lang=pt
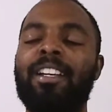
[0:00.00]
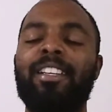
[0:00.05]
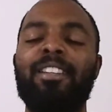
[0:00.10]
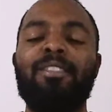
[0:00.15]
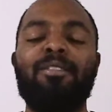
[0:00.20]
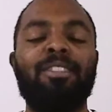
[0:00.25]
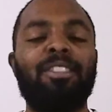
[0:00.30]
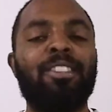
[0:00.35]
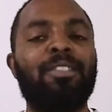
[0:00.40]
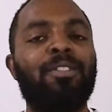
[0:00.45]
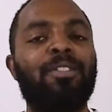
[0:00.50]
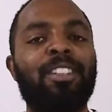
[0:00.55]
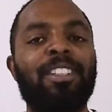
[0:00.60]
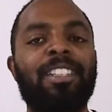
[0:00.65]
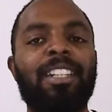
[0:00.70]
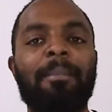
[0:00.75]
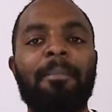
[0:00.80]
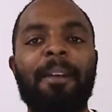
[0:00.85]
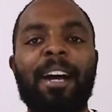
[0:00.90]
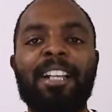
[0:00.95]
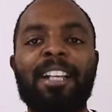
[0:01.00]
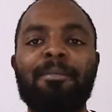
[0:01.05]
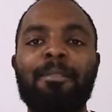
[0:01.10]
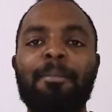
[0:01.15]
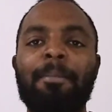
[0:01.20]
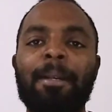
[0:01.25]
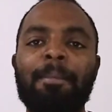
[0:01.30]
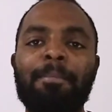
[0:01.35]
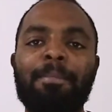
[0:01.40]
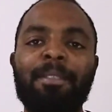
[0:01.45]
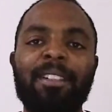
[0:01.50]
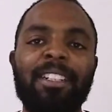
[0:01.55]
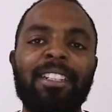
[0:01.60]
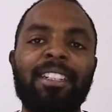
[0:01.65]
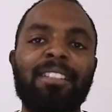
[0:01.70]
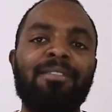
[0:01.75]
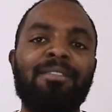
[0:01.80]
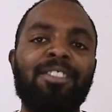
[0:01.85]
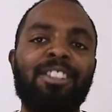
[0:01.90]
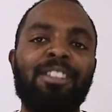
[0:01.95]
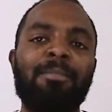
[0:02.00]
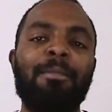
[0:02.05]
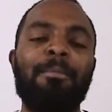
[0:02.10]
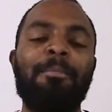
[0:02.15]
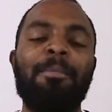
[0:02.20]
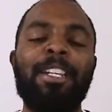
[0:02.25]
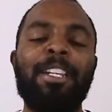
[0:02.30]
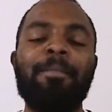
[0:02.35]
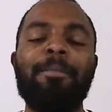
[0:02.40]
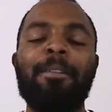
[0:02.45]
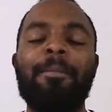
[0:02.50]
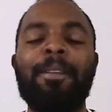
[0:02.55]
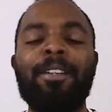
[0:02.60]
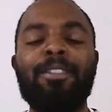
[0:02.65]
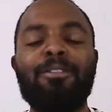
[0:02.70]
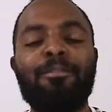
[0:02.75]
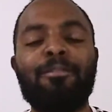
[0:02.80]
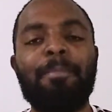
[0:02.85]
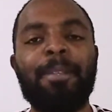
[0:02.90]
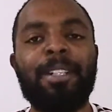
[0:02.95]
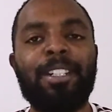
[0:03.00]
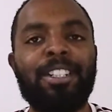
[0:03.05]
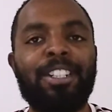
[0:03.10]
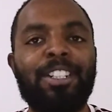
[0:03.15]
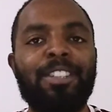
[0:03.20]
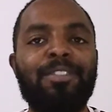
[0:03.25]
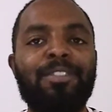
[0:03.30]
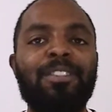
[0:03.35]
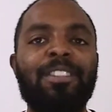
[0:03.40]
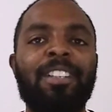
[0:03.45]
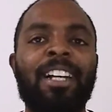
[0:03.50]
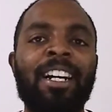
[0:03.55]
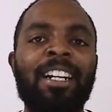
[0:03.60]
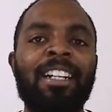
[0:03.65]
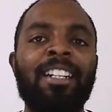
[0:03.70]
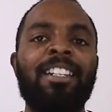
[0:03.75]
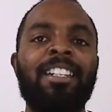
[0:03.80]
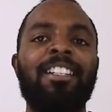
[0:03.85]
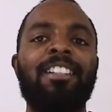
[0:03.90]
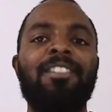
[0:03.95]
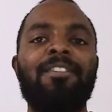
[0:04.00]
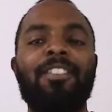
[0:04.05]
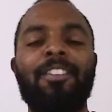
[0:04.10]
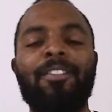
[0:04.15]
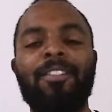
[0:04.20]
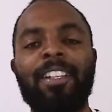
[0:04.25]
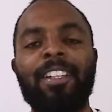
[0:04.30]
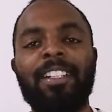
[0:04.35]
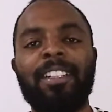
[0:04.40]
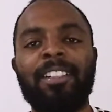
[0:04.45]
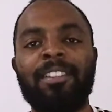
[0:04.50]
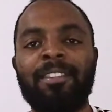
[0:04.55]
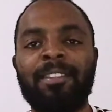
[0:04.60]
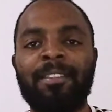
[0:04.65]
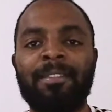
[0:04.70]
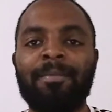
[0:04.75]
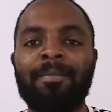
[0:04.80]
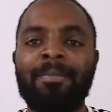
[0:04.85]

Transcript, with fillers: e com sua força máxima para poder ter um time minimamente competitivo lá em fevereiro.